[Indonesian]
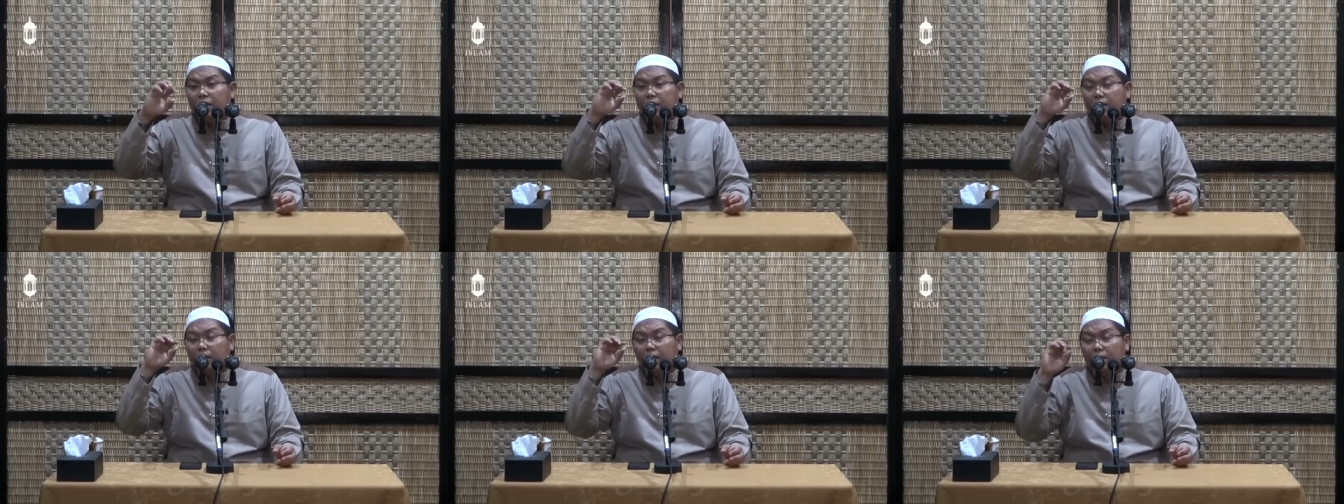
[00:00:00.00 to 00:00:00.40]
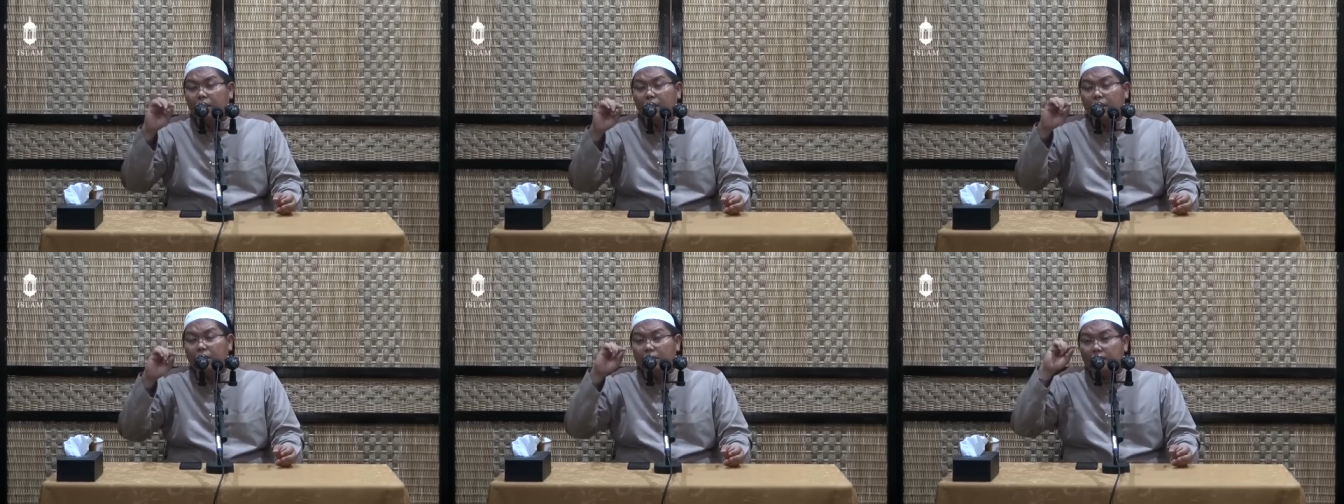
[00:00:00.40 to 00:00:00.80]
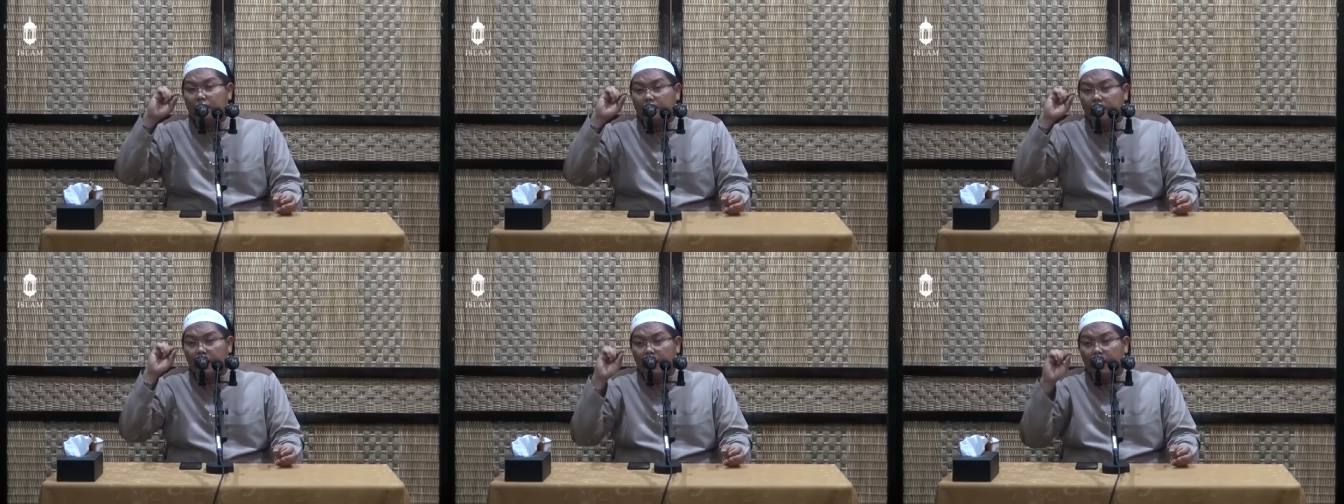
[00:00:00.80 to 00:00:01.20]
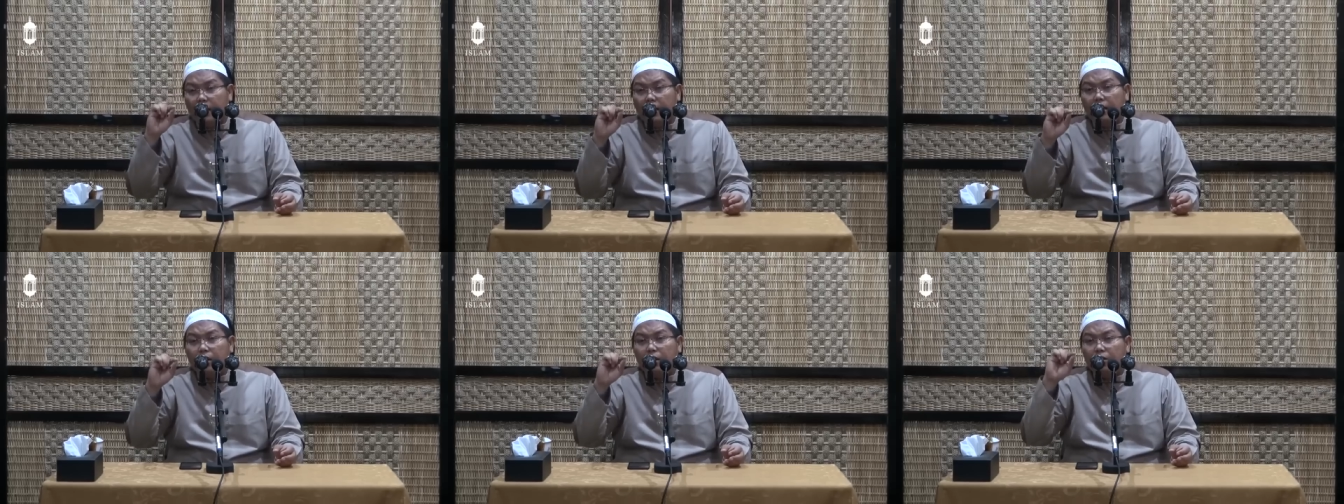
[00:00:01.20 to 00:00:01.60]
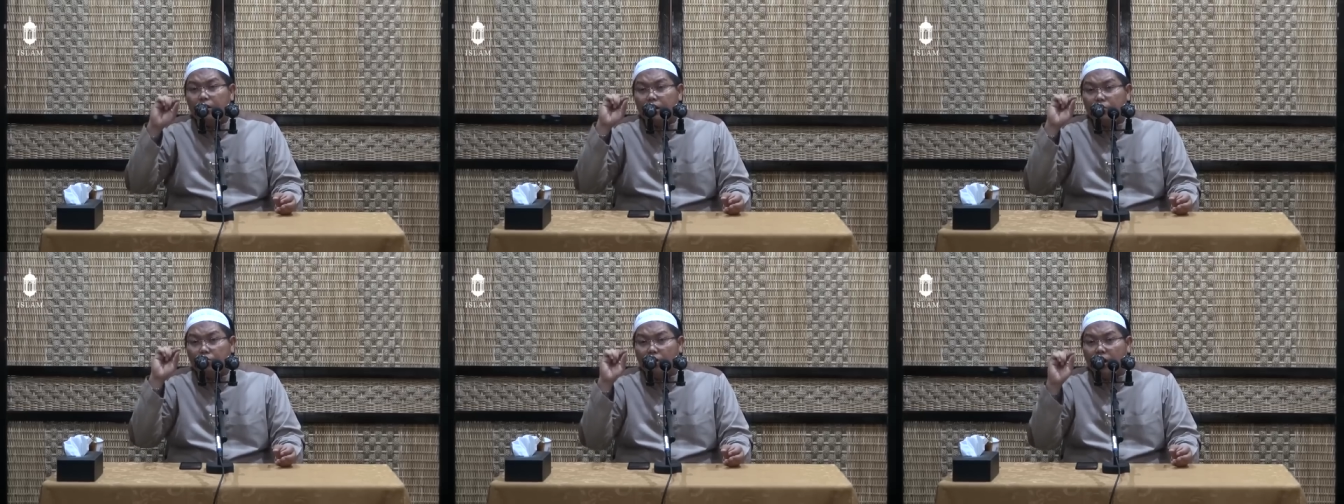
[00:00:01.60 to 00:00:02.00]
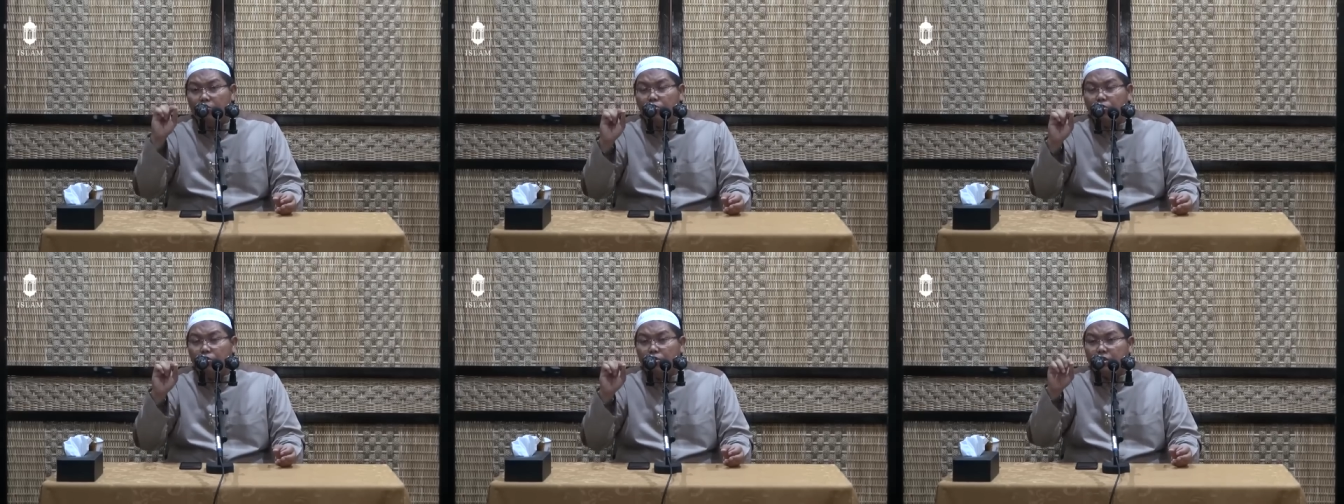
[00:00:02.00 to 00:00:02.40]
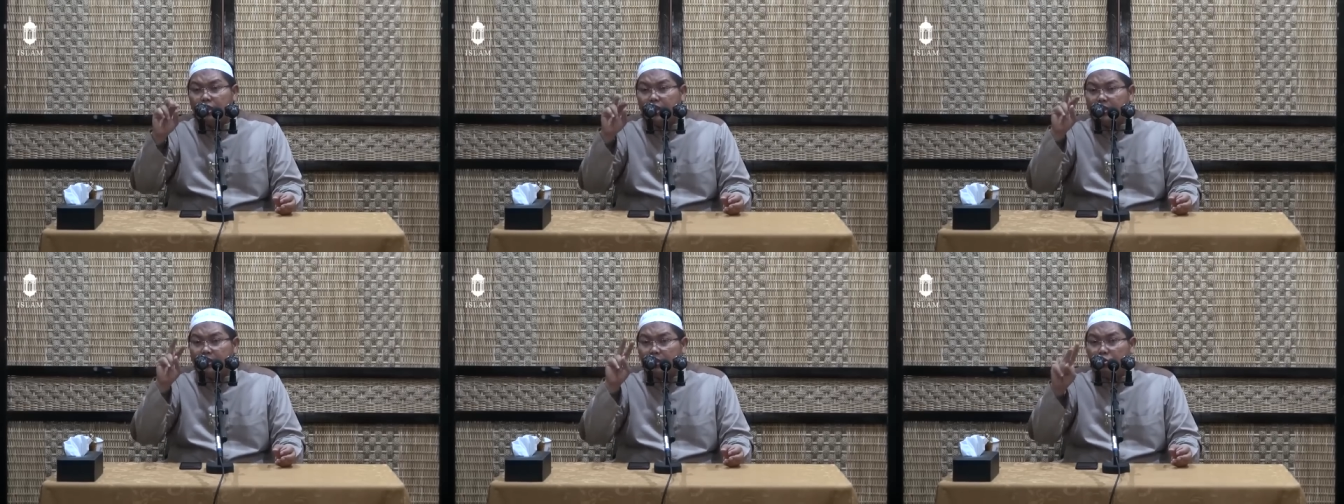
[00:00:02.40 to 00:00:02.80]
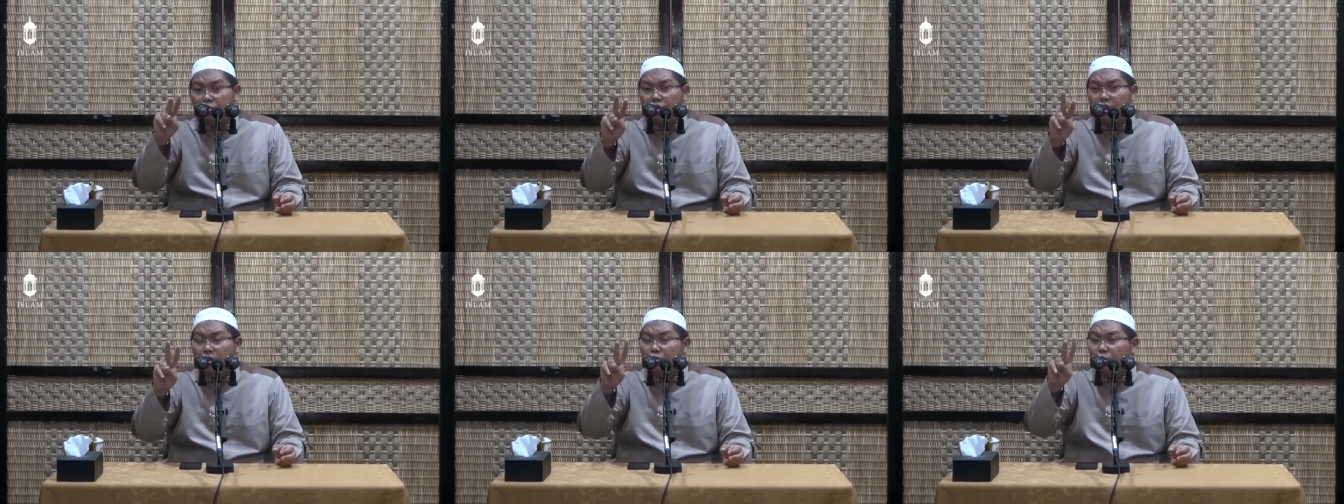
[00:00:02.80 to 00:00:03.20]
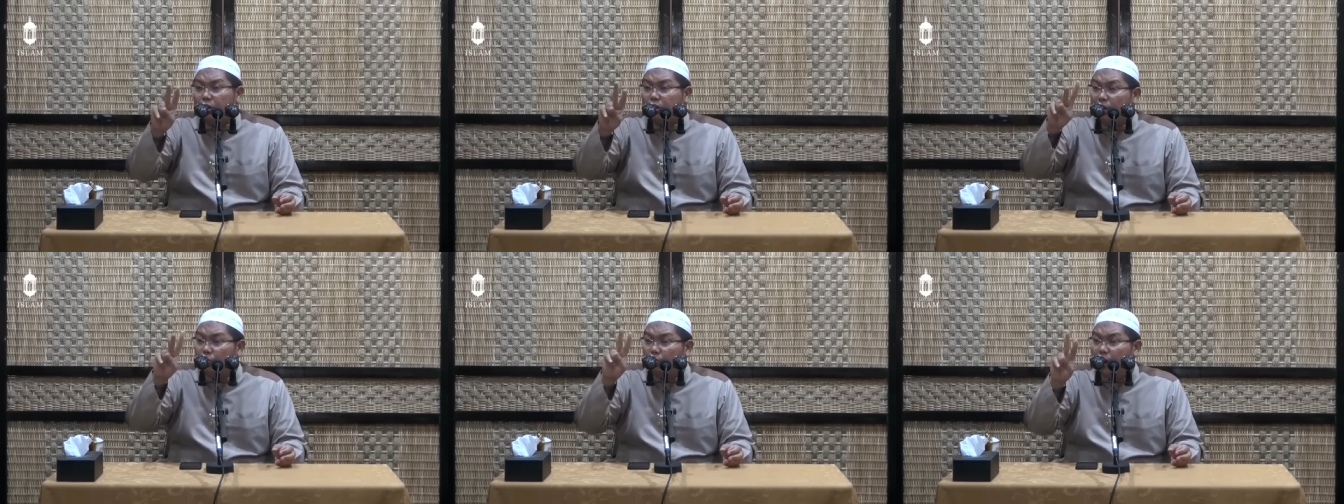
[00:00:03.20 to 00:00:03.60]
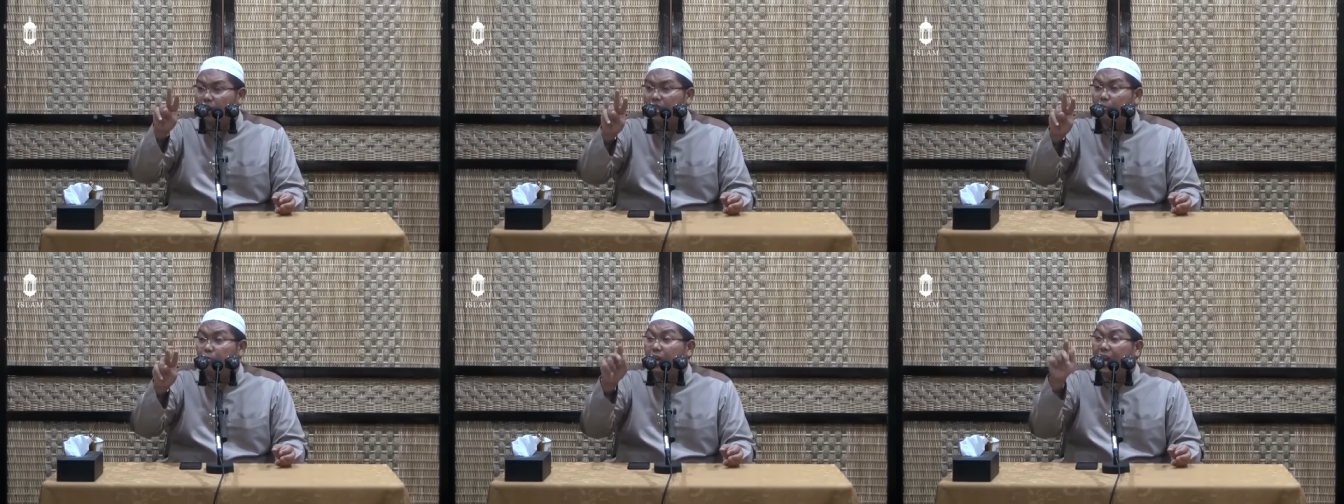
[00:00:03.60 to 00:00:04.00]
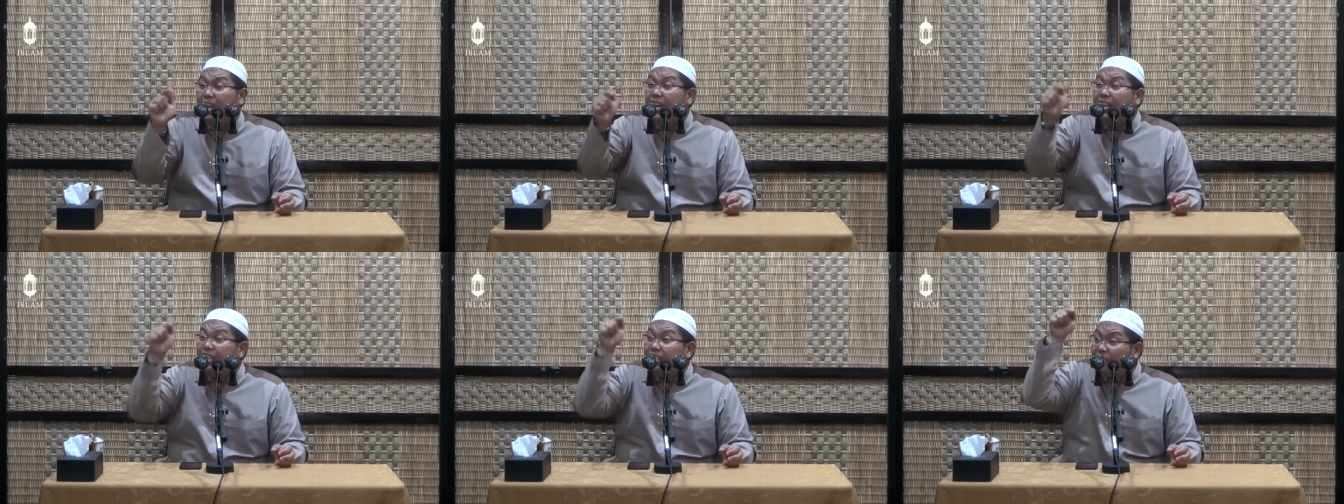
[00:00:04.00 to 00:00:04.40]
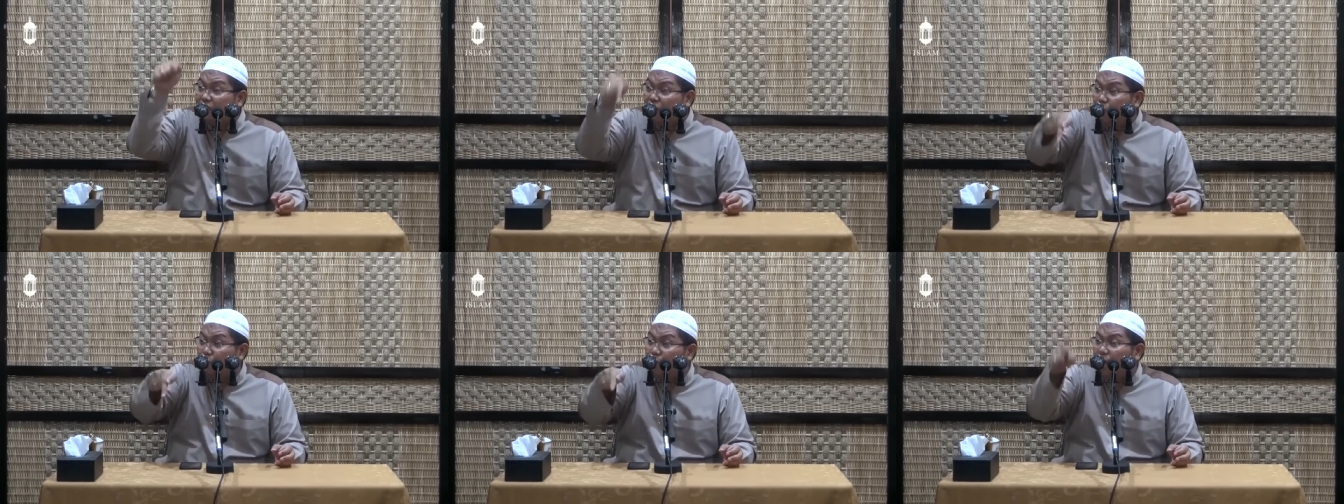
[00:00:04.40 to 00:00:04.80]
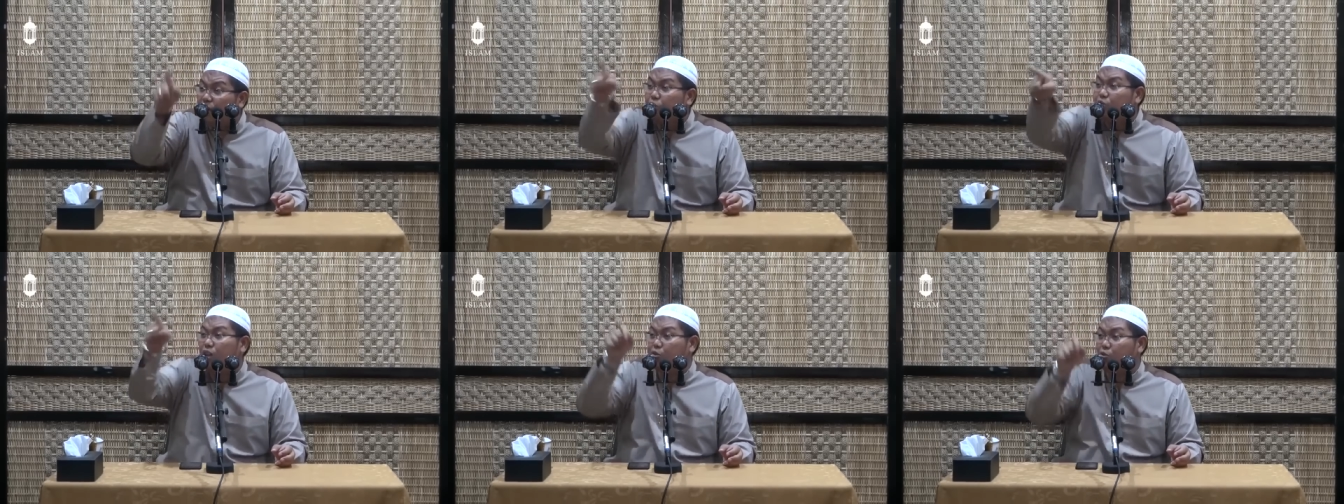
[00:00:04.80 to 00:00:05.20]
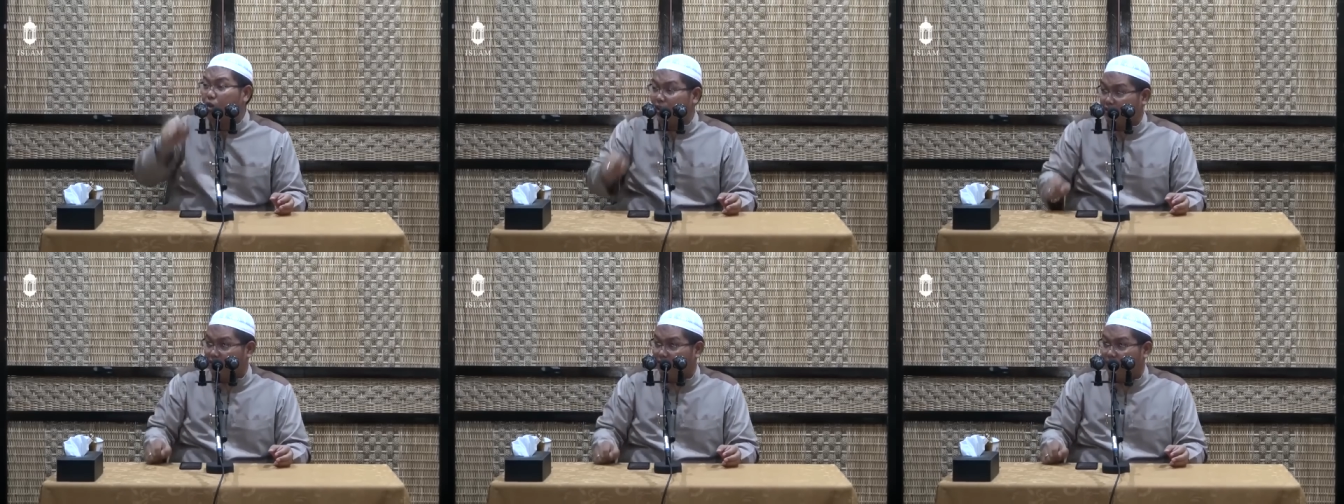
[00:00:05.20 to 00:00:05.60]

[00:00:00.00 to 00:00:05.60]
kata Allah, tatkala orang tuamu salah satunya atau kedua-duanya berada di sisimu dan sudah tua.